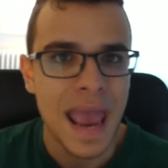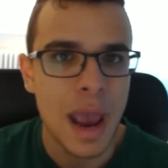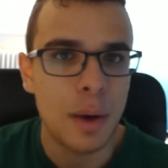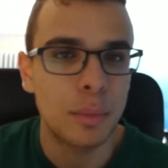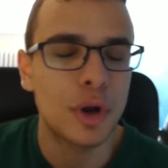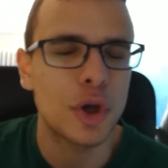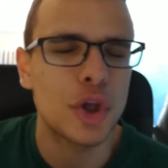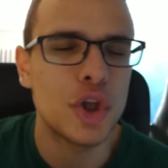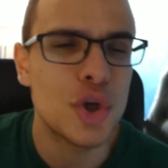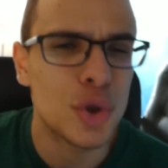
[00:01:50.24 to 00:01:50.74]

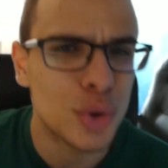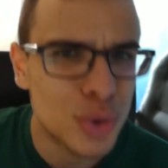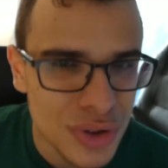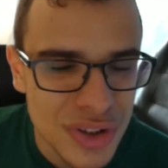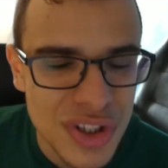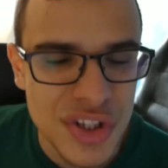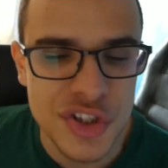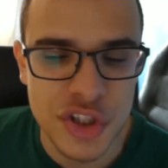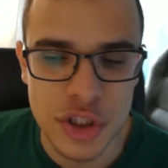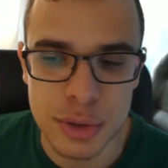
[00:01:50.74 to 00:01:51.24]
è
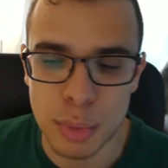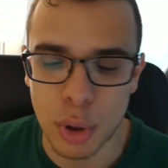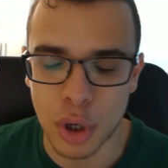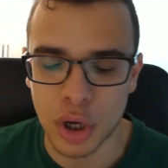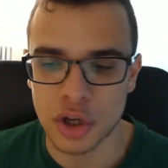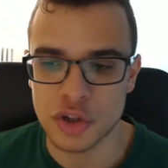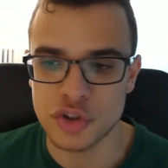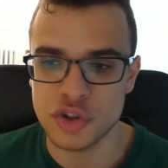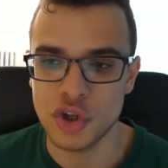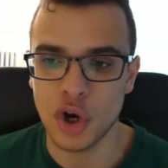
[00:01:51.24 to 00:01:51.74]
ghiottissima
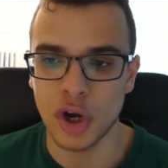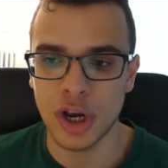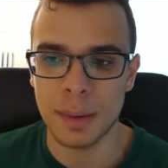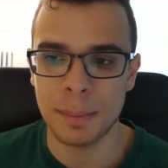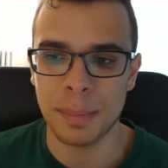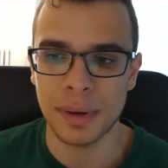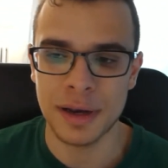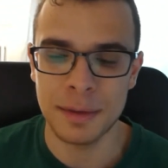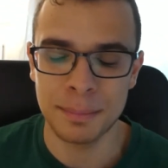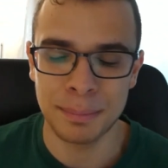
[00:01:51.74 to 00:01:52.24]
occasione
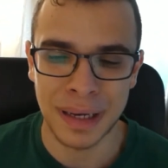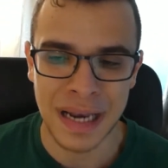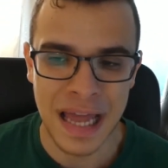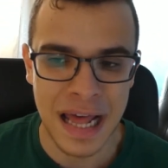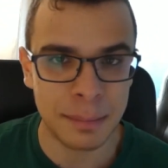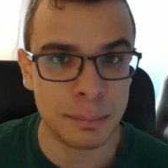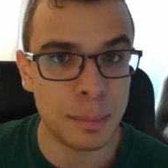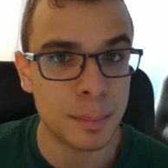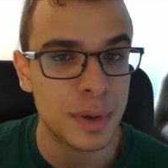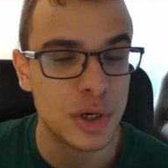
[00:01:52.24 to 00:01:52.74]
per il
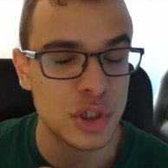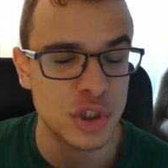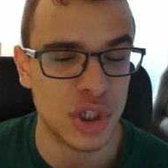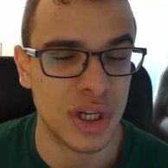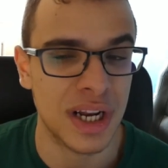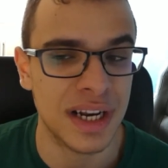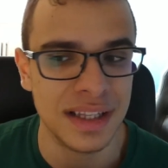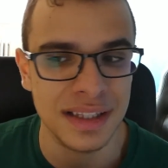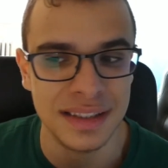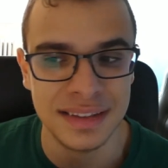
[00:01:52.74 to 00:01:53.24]
Palermo per
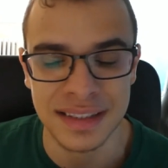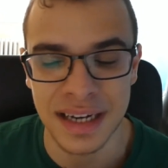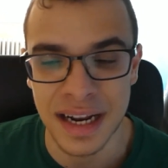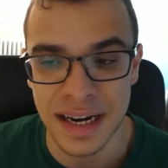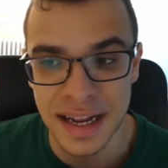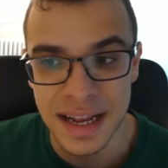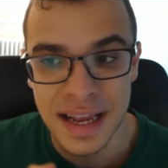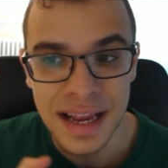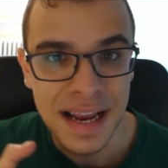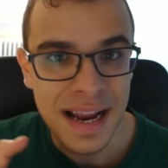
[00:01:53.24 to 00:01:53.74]
cercare di
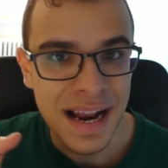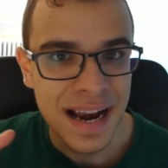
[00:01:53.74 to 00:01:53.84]
entrare